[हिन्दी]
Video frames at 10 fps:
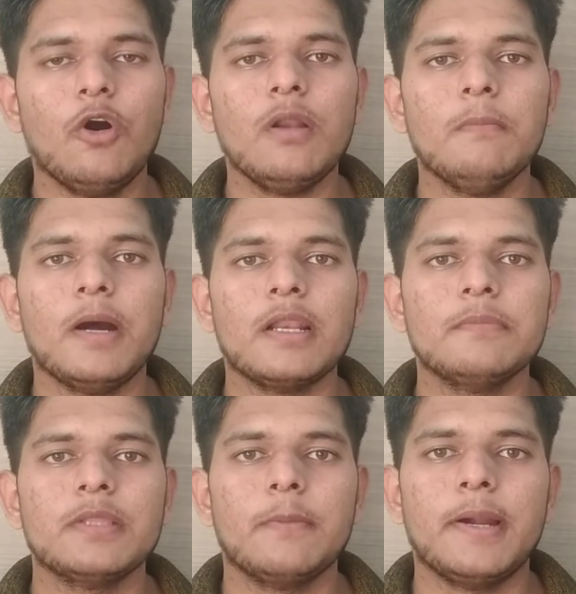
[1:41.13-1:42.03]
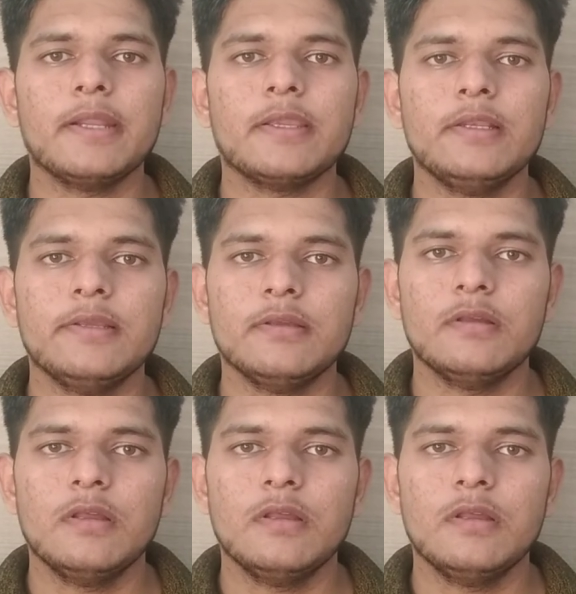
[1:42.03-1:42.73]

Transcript: और मानव निर्माण के लिए